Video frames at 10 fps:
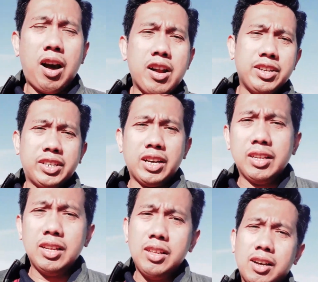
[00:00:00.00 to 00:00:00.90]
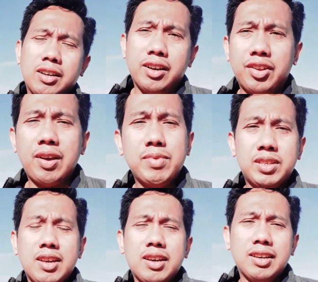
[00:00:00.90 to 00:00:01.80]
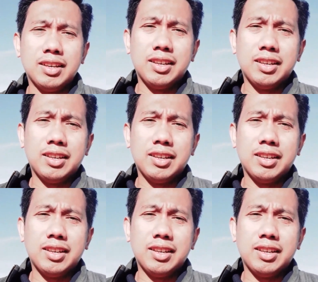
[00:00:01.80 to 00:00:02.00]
our channel, Remstech